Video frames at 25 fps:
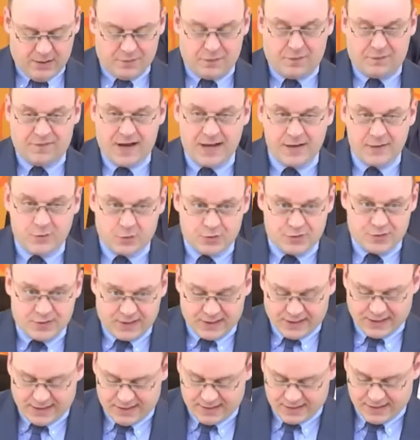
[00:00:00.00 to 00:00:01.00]

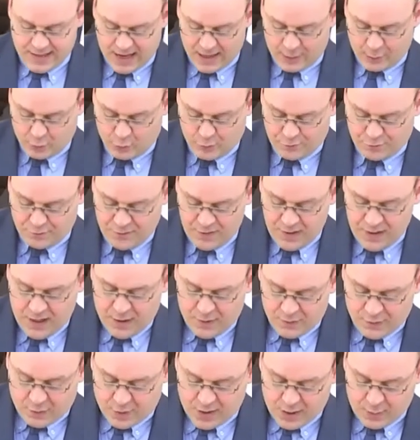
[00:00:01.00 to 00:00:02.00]
Verwaltungsgerichte anrufen,
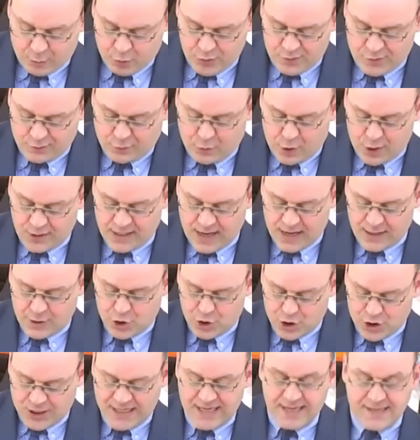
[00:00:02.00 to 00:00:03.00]
sondern muss fortan
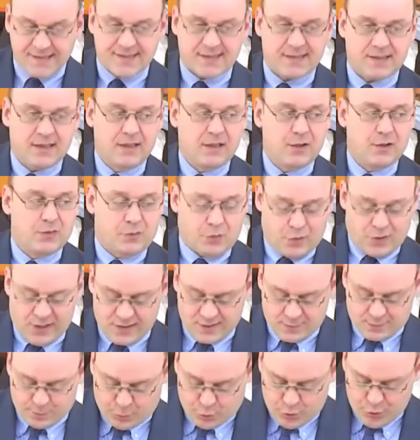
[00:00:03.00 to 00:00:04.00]
stets vor
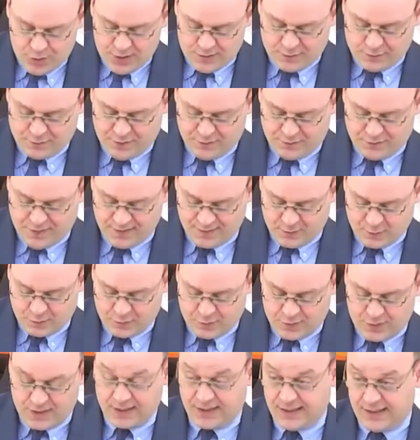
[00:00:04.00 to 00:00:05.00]
das
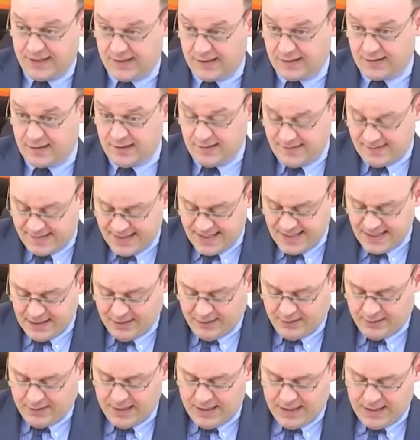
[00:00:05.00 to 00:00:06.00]
Bundesverfassungsgericht ziehen.
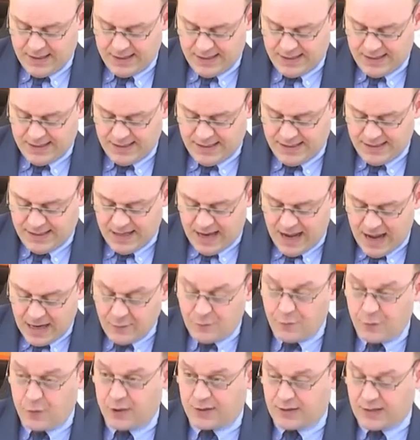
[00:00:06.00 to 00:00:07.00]
Die
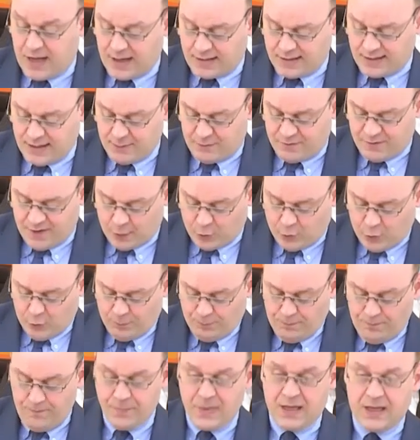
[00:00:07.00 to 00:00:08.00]
Antwort nach dem
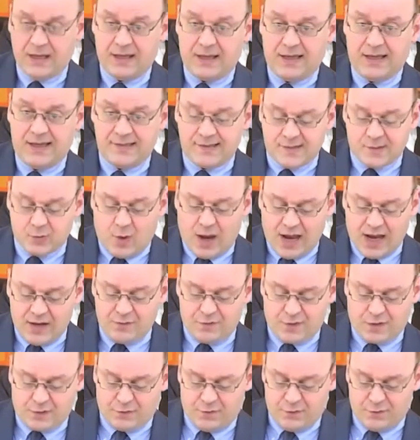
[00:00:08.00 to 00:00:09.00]
Warum ist so
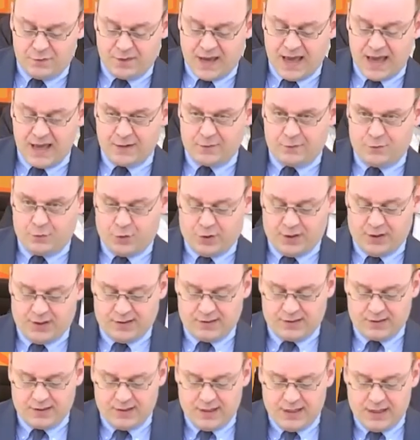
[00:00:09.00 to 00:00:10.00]
einfach wie
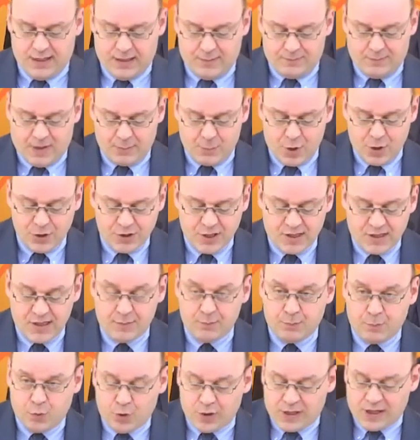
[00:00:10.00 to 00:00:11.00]
fragwürdig. Man möchte
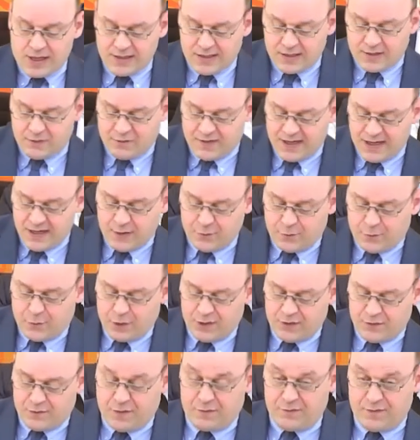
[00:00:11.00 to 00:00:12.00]
den Bürgern den Weg vor
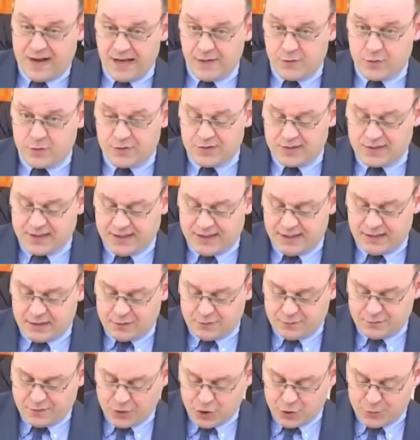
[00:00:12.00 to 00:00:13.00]
die
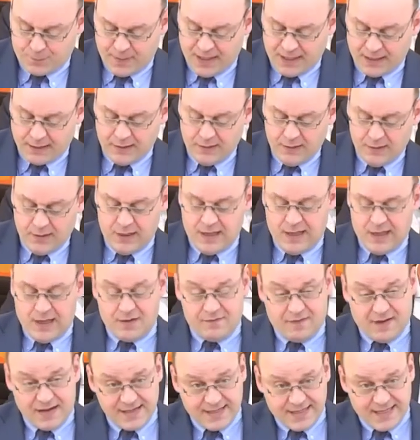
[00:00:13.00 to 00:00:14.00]
Verwaltungsgerichte versperren,
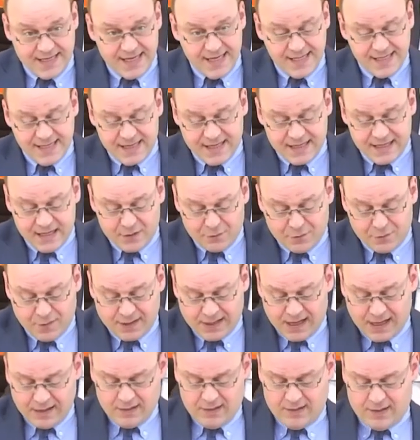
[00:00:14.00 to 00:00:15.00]
weil diese in der
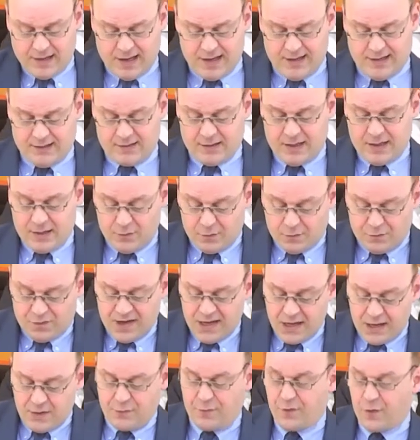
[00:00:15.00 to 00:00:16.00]
Vergangenheit
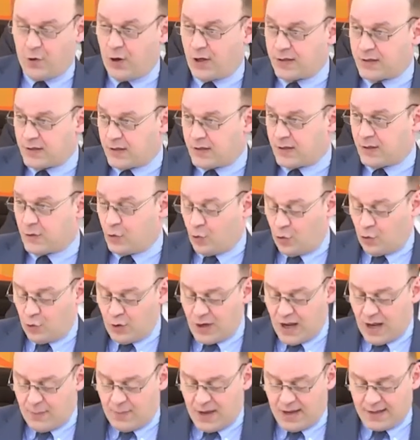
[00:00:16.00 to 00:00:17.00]
viele verordnete
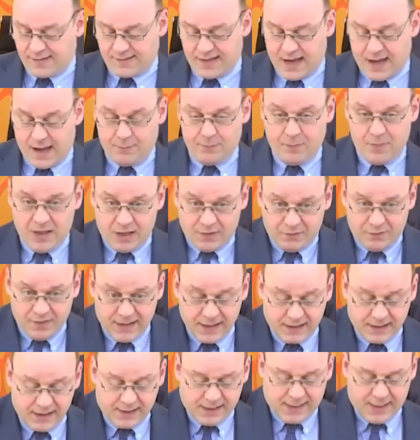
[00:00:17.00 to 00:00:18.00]
Corona-Maßnahmen
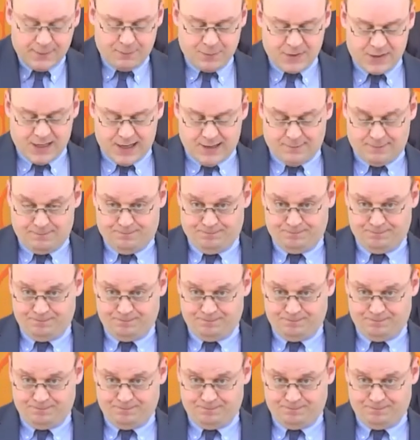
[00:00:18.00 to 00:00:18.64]
wieder gekippt haben.